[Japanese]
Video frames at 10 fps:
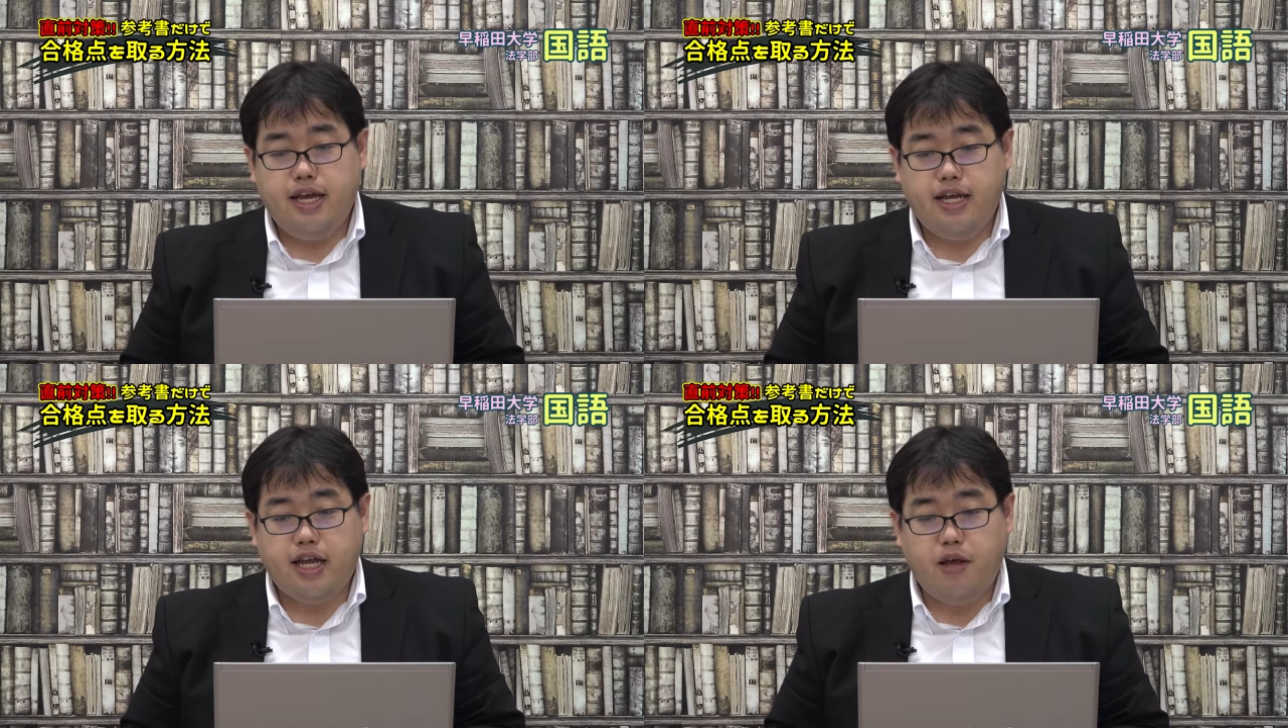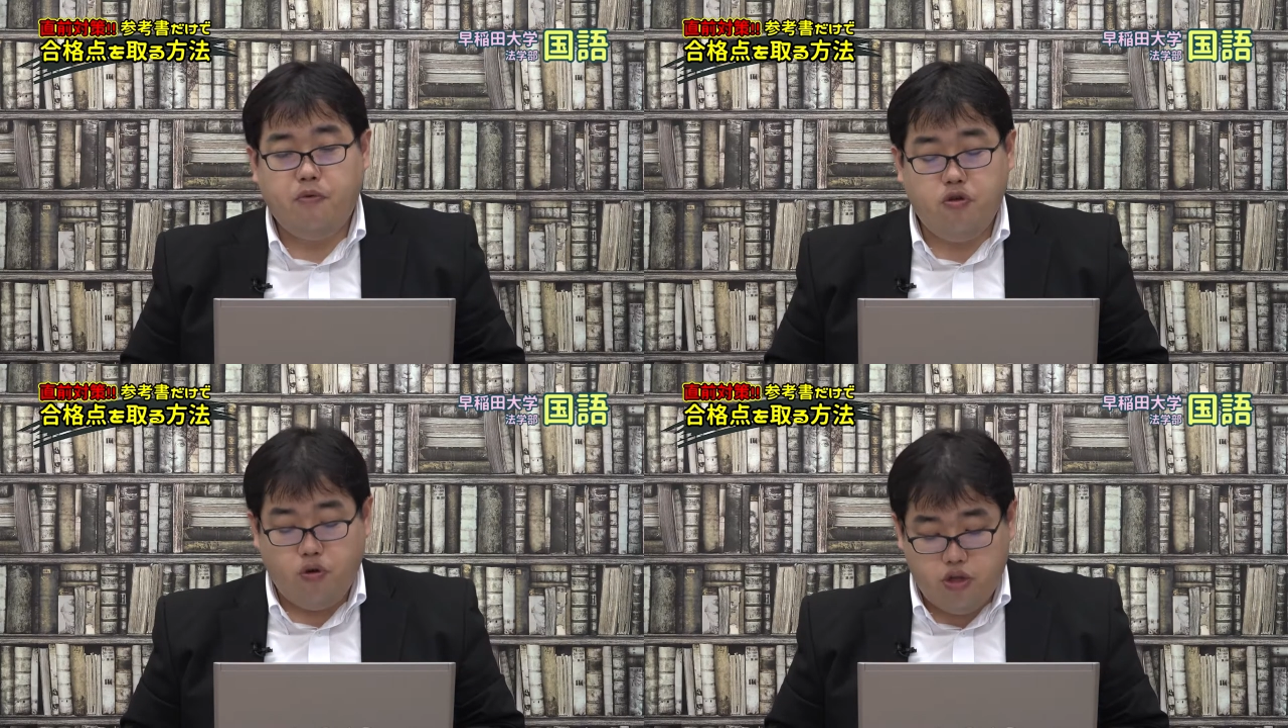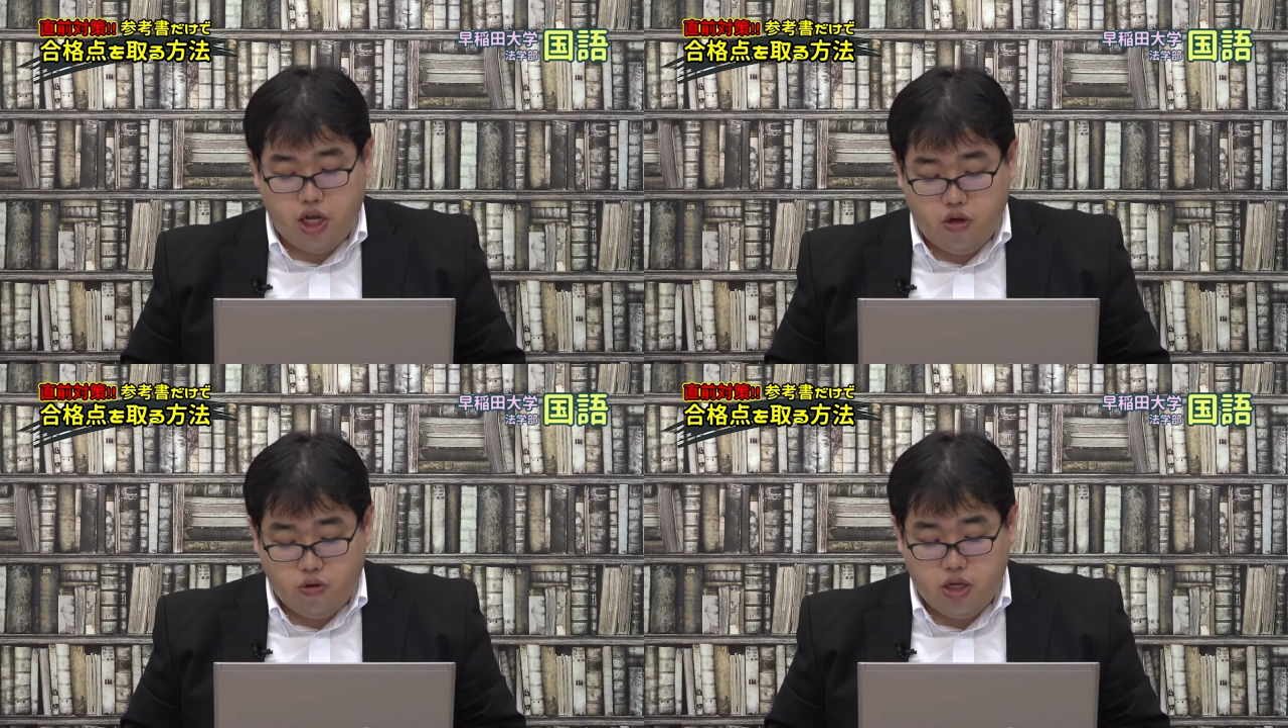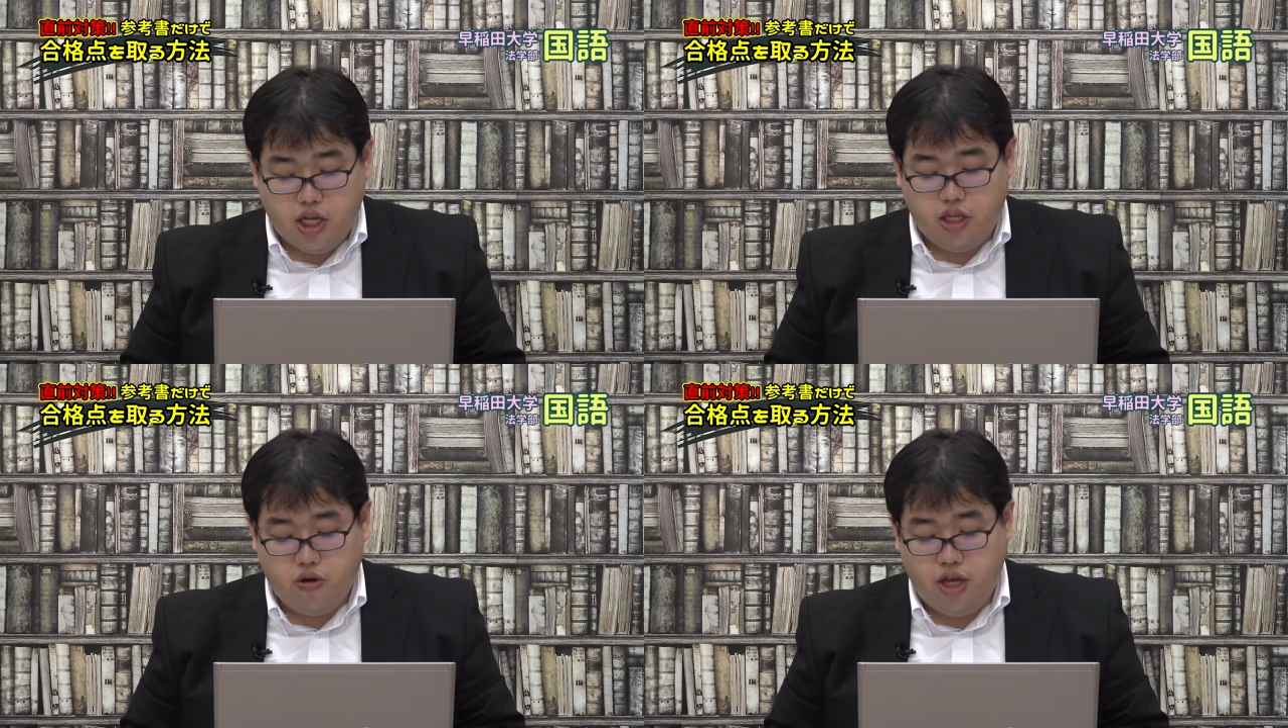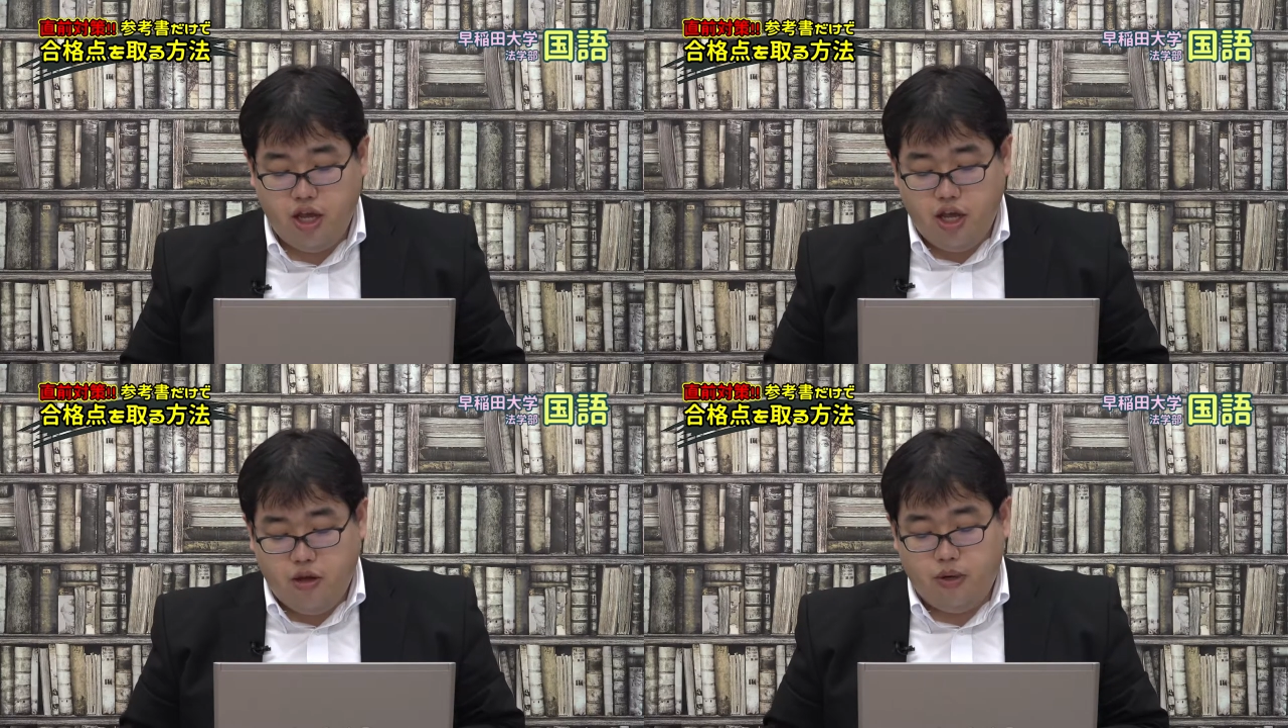大問4題という構成になっており、
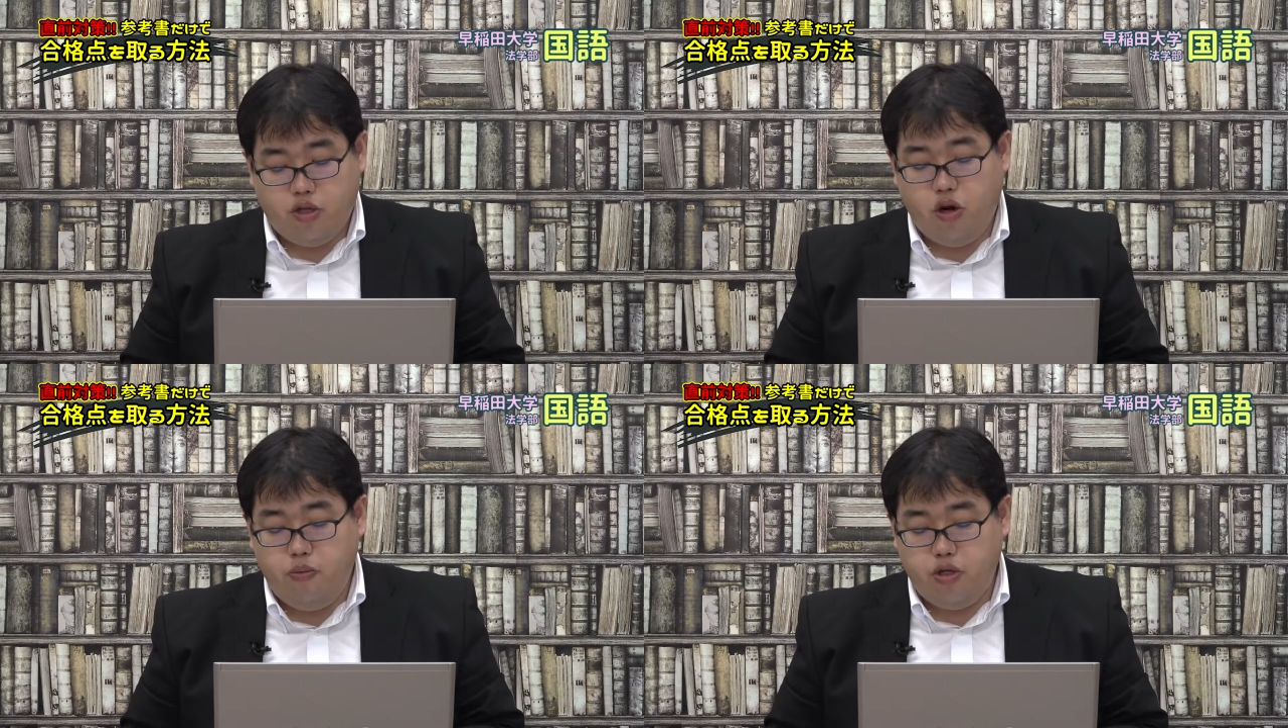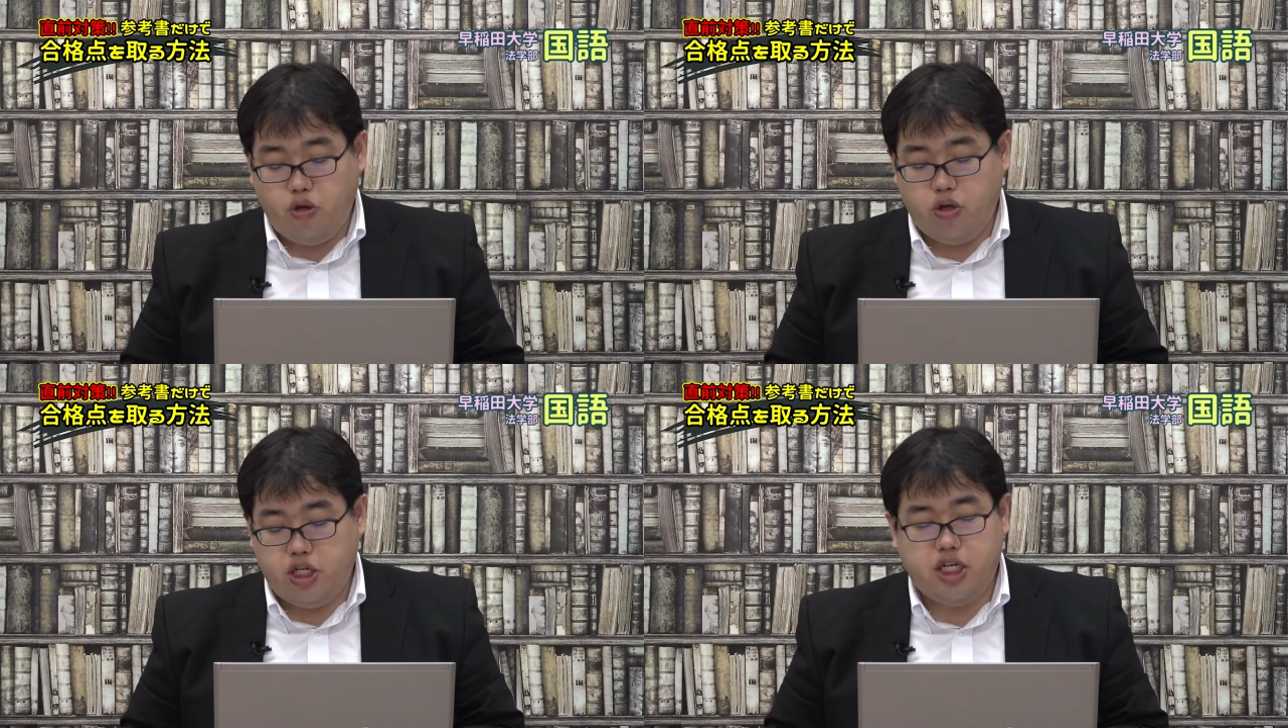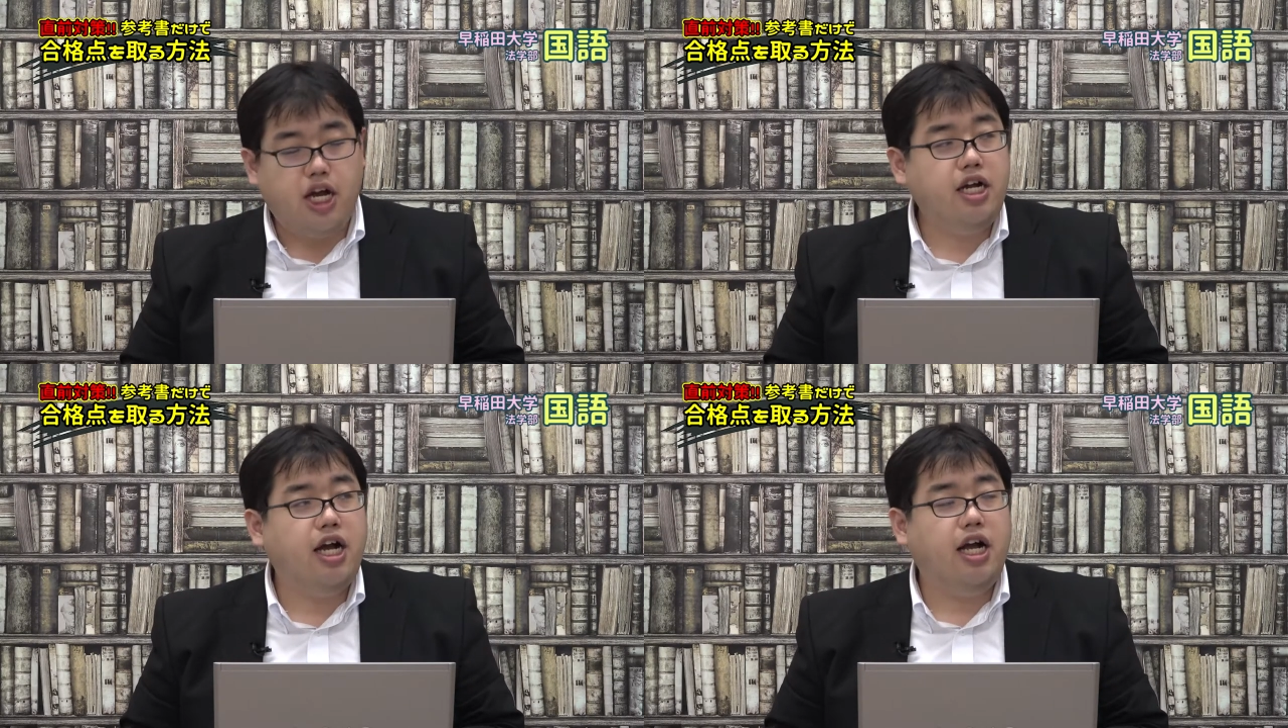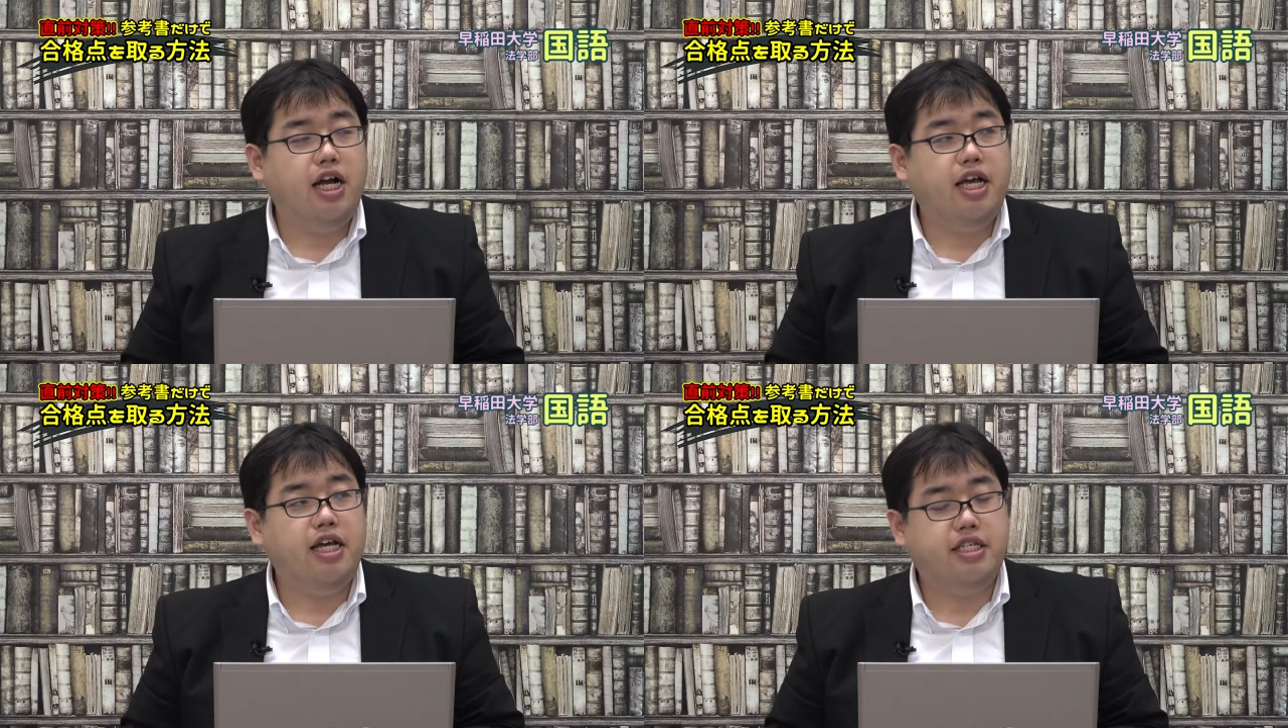その分ちょっと時間が、